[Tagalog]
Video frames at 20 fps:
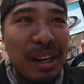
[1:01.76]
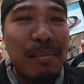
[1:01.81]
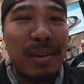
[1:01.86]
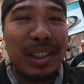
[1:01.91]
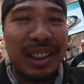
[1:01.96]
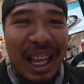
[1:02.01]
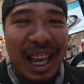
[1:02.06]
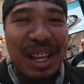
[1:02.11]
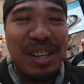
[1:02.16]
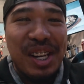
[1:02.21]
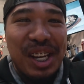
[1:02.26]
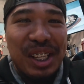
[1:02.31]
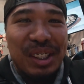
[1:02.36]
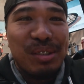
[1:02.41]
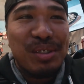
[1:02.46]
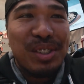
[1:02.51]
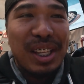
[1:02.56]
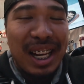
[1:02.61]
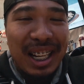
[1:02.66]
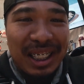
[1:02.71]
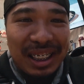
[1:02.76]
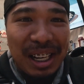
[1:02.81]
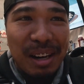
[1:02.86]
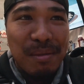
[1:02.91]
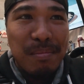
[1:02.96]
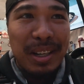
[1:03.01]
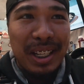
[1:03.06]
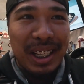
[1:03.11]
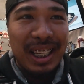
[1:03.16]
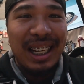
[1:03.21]
na naman tayo dito sa
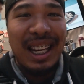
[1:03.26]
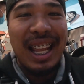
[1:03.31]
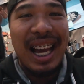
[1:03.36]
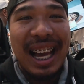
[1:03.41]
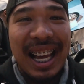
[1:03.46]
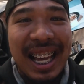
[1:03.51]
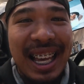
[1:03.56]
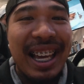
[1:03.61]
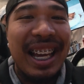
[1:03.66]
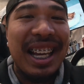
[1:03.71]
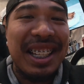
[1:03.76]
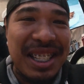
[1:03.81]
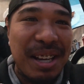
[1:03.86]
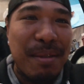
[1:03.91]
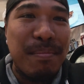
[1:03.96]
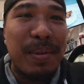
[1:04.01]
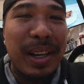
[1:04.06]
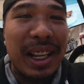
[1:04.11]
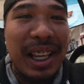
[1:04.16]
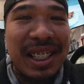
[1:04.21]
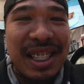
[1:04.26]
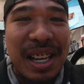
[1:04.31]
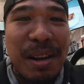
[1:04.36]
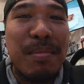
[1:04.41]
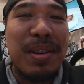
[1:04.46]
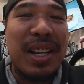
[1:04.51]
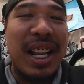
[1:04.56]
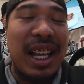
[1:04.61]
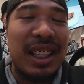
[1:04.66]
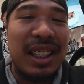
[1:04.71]
Little Manila. At syempre
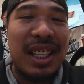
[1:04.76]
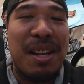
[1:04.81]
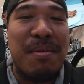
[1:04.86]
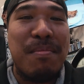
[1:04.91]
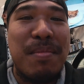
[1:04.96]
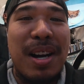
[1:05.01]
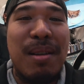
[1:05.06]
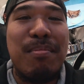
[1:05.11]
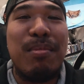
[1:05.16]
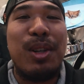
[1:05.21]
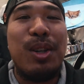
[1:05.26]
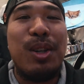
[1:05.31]
kasama natin ang mga